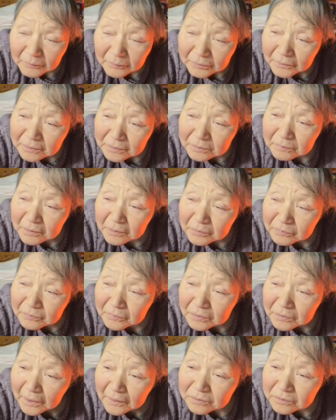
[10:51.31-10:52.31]
私
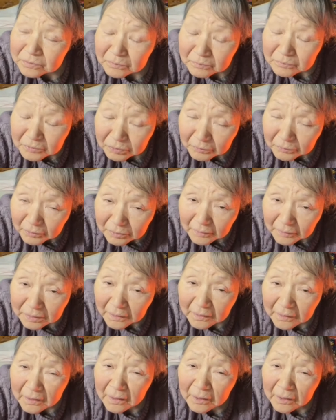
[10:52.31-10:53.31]
別に休むとは
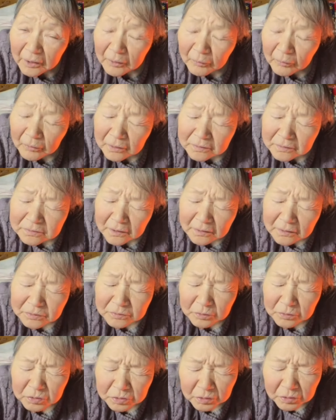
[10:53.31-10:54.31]
言わないこれ
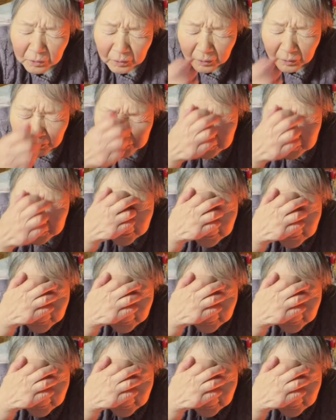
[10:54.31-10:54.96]
じゃあちょっと